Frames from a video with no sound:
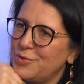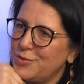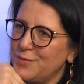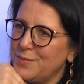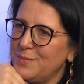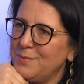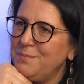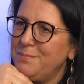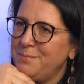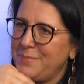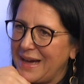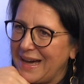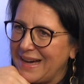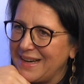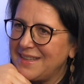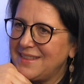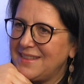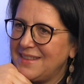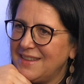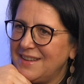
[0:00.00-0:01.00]
schon
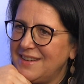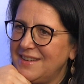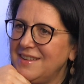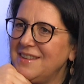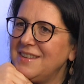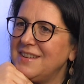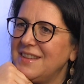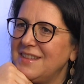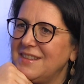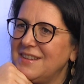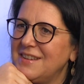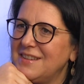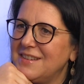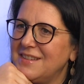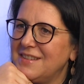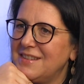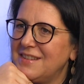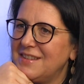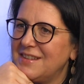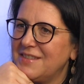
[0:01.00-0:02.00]
Partner in
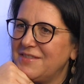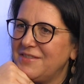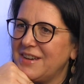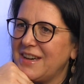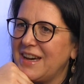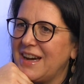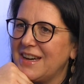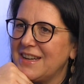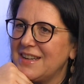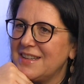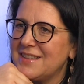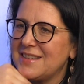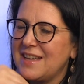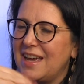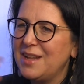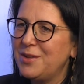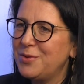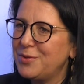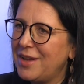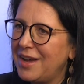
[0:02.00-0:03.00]
der vergangenen
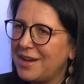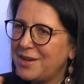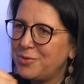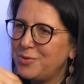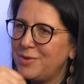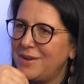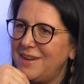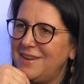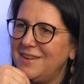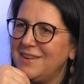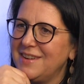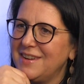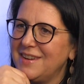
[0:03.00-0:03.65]
Zeit oder aktuell?